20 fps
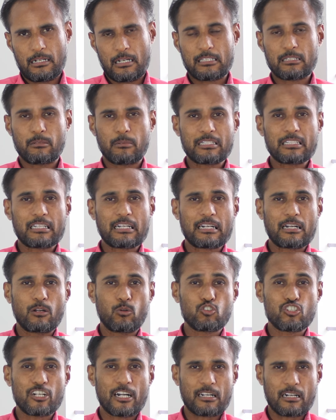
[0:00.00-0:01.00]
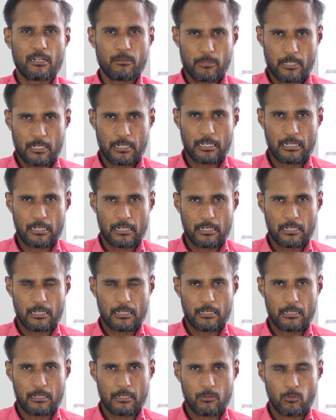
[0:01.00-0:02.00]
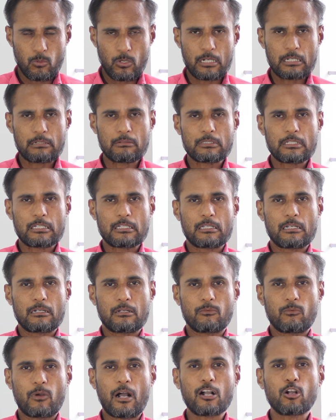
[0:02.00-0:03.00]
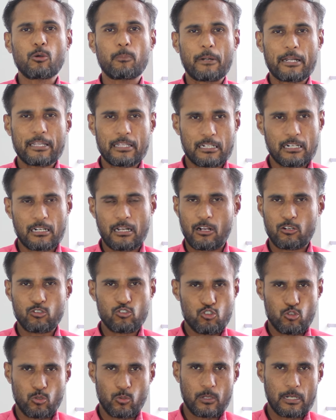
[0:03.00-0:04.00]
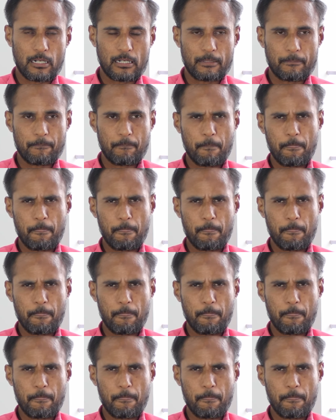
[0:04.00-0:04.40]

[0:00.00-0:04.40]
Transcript: அந்த மந்திரங்கள் உச்சாட்டனம் பண்ணால் உங்களுக்கு வந்து அந்த வாக்கு பலிதங்கள் ஆகும்னு சொல்லுவாங்க